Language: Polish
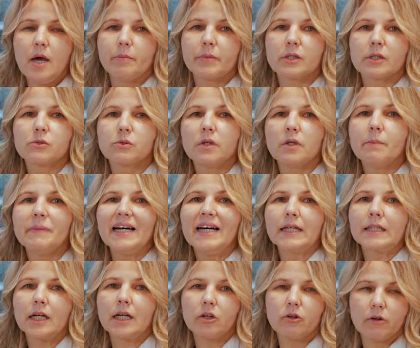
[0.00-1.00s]
Pracujemy
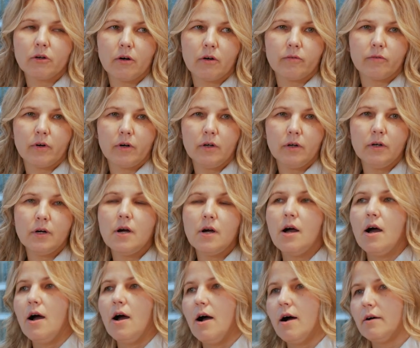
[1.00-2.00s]
analogowo
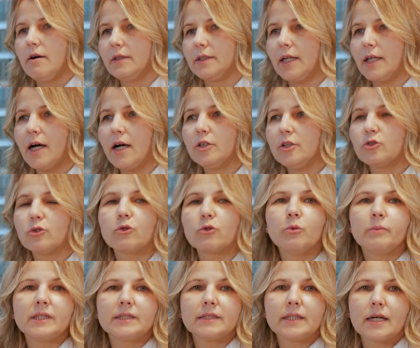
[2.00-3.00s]
na
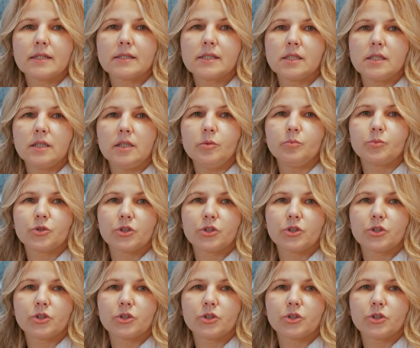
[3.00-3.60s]
dokumentacji